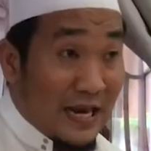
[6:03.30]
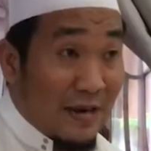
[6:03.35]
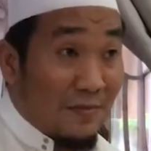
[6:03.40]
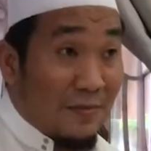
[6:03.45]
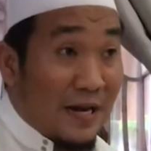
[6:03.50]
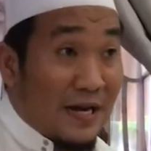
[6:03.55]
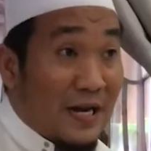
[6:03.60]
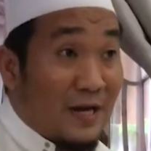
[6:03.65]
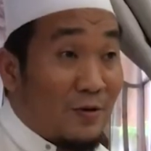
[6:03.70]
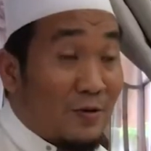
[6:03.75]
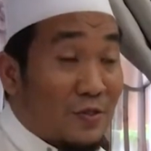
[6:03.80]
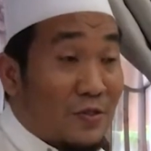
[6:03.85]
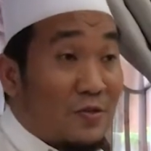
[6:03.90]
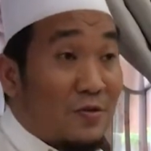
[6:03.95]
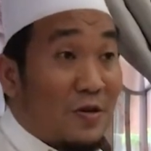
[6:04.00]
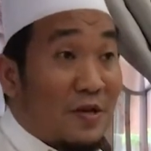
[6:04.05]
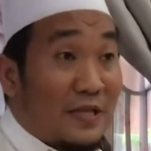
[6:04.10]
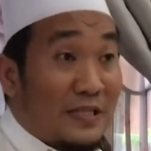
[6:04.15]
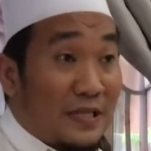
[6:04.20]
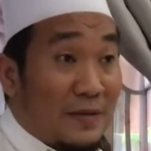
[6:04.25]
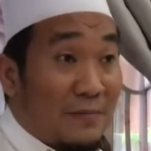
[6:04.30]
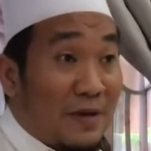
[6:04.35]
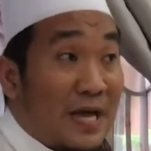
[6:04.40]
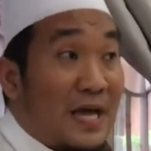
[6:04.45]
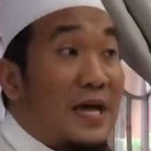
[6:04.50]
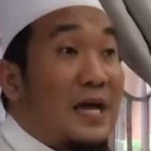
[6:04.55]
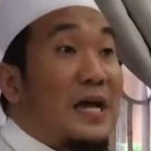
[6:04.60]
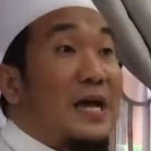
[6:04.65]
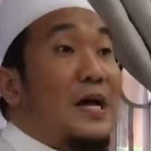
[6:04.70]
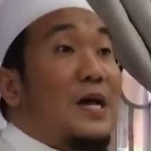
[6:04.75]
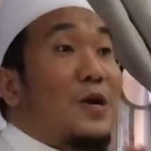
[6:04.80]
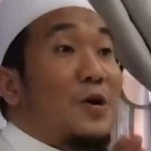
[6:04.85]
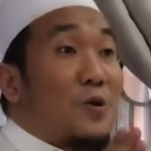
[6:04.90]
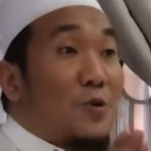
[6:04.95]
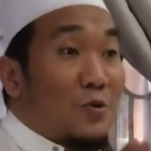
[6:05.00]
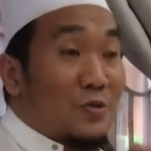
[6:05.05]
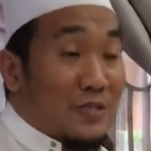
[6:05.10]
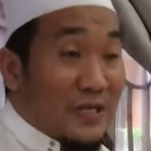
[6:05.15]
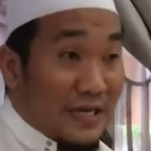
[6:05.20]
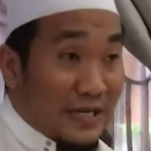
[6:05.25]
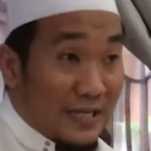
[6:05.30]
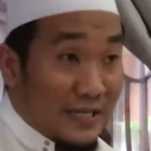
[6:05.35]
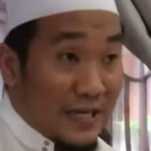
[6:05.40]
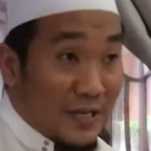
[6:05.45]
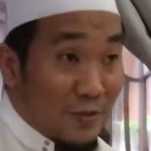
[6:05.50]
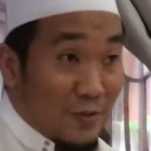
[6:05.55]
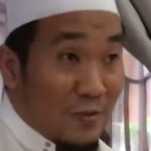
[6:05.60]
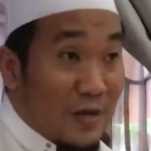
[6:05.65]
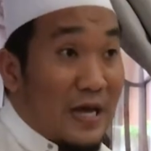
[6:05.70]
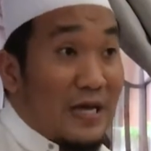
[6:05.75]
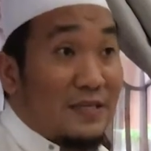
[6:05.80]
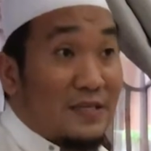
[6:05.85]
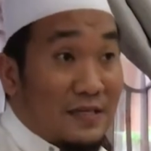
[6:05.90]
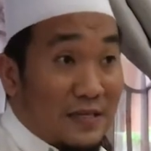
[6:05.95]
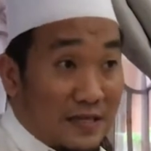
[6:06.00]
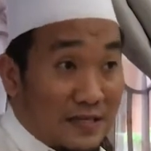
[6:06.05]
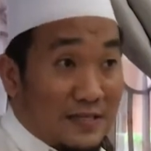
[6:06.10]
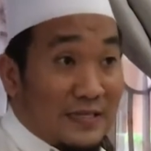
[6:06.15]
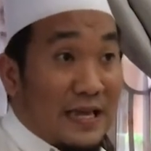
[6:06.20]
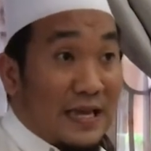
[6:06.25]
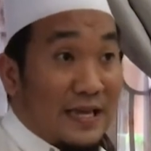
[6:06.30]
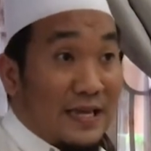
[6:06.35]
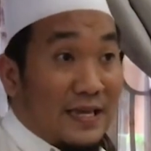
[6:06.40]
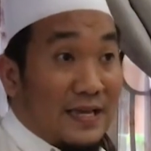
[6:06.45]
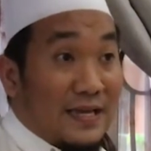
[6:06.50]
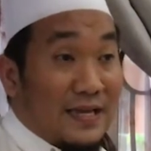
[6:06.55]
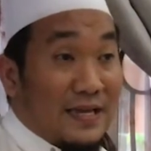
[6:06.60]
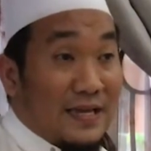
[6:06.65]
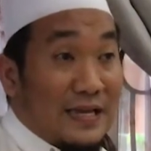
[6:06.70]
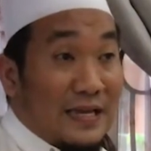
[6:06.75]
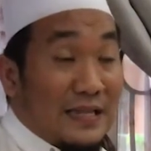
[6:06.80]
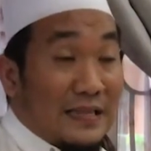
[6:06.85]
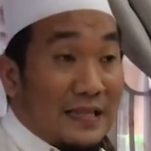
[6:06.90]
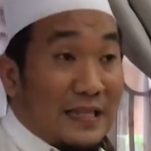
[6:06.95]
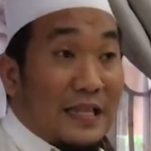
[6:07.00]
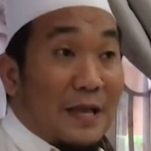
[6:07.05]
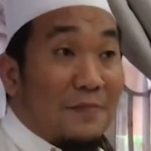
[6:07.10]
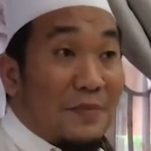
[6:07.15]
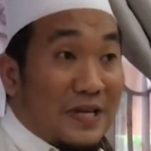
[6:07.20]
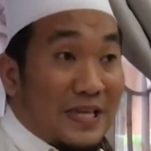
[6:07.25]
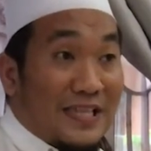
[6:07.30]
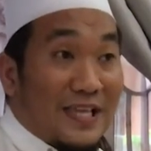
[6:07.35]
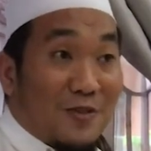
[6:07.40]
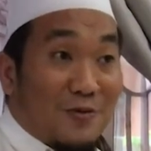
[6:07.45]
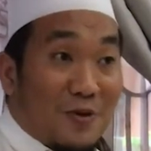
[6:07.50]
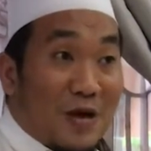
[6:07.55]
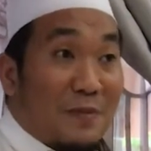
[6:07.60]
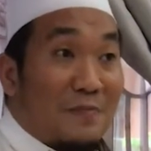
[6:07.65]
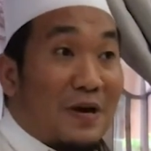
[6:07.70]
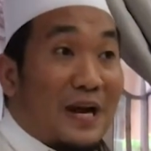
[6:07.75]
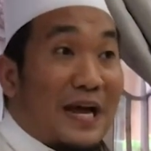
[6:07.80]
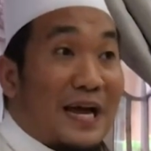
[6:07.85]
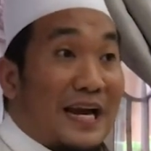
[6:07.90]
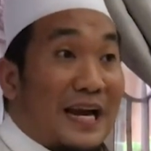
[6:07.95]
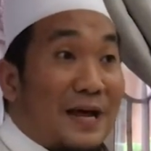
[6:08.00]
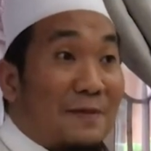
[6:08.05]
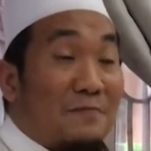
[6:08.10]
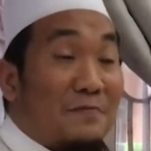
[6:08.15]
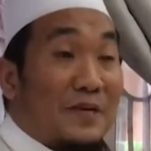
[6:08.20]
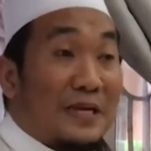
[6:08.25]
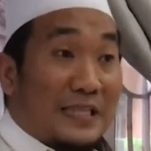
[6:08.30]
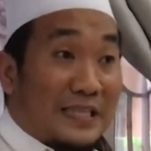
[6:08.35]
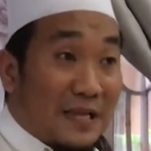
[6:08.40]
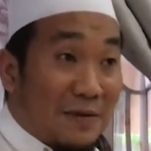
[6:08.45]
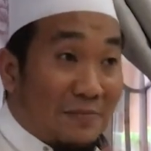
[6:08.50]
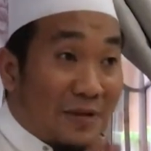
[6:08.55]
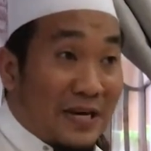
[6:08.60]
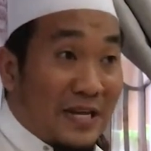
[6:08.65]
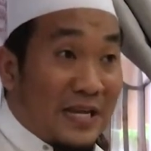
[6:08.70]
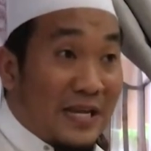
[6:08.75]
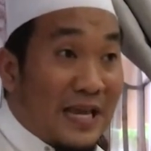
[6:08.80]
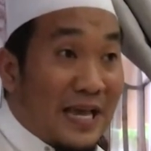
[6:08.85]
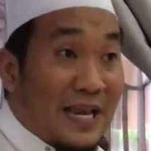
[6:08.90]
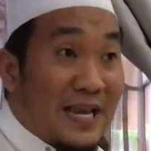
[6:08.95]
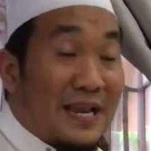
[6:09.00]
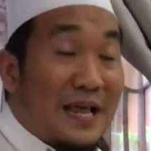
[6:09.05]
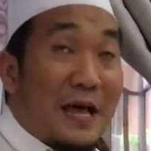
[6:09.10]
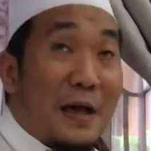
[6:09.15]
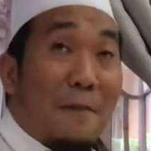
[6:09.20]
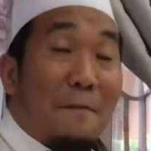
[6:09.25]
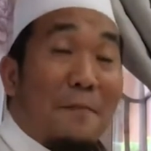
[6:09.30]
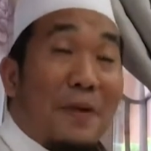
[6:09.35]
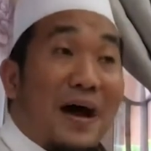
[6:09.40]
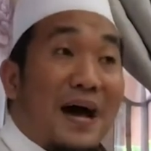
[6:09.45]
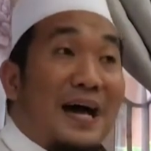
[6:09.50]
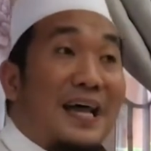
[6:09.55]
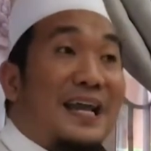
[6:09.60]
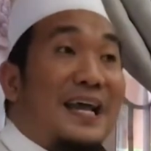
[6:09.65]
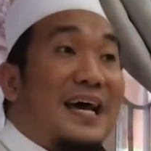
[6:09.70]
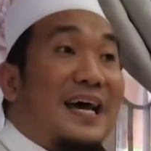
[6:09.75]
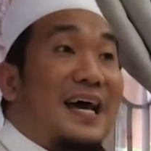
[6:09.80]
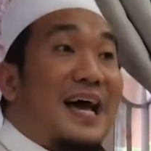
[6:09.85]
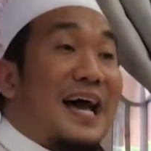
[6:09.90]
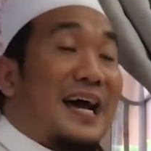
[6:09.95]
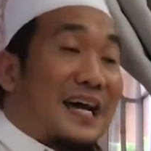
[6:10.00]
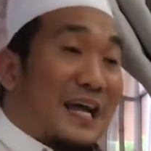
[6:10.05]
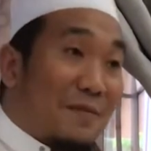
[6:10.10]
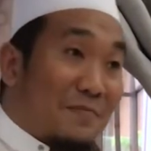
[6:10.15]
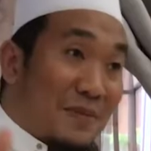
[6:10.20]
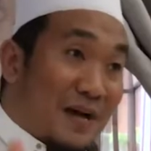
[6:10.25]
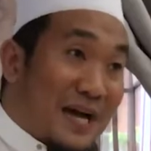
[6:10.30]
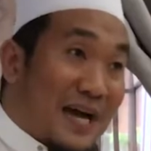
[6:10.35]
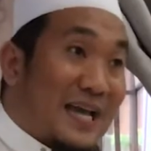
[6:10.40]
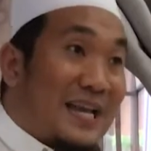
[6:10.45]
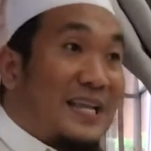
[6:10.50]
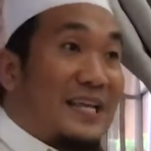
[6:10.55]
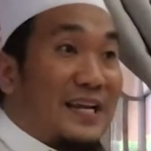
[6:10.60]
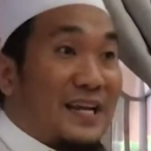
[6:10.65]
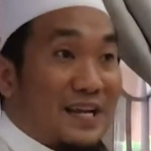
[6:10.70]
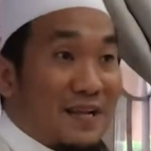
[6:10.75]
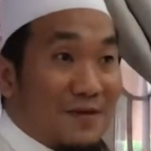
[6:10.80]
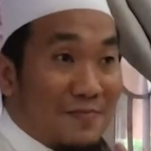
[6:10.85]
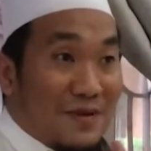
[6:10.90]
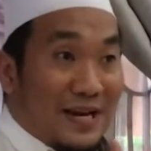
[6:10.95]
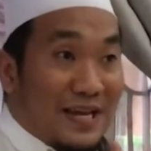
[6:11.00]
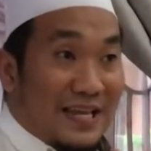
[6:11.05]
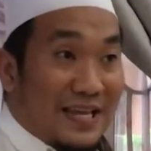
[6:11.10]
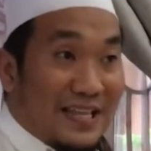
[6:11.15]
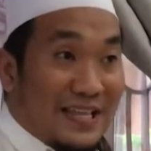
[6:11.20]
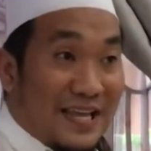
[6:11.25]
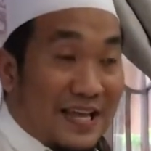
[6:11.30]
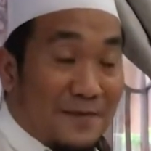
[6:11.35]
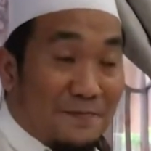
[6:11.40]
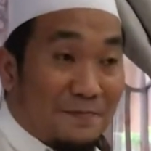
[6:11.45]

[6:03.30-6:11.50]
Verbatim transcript: dalam keadaan husnul khatimah, dosa kita juga selesai. Tetapi kita juga berharap kita meninggal, pahala akan mengalir kepada kita.